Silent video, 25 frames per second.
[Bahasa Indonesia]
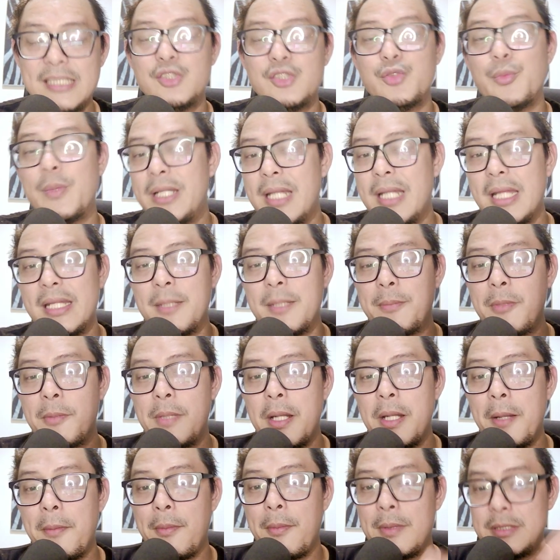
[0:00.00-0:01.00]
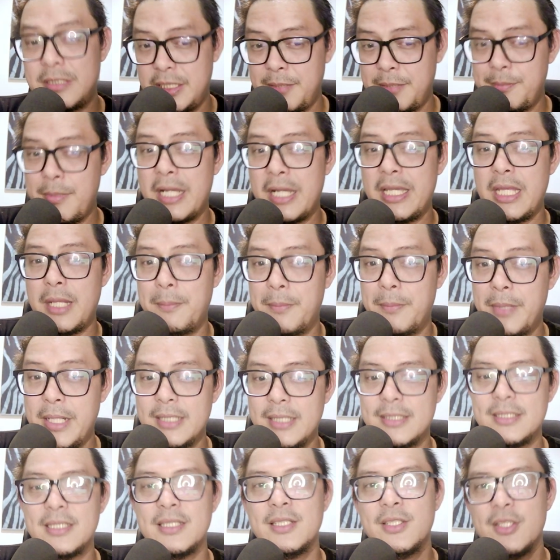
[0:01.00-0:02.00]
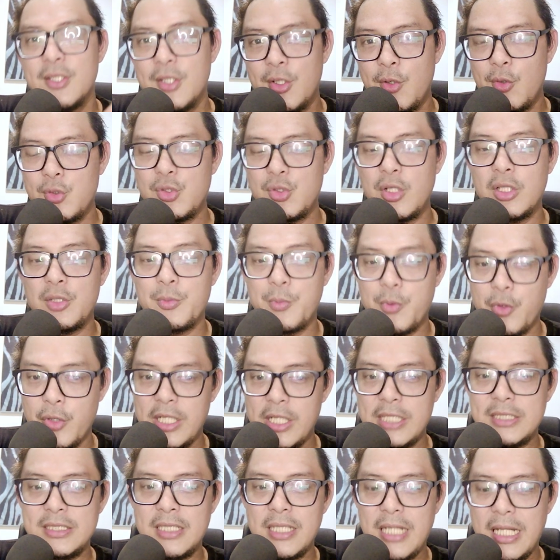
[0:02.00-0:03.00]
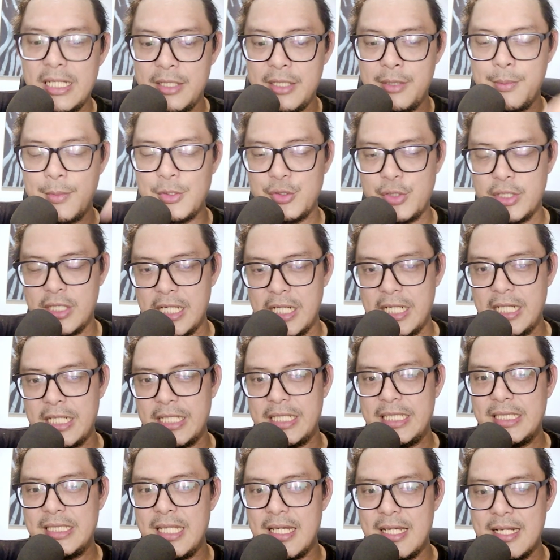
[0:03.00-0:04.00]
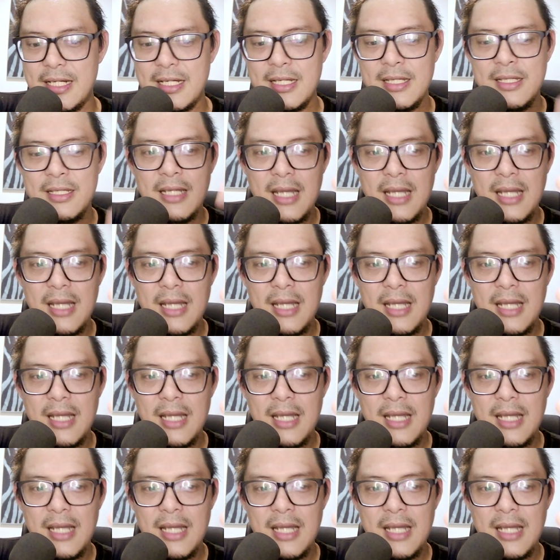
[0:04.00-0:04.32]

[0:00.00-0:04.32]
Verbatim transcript: Cuman ada beberapa pas di bagian bridge gue suka tuh progression ada dimasukin rada gitar,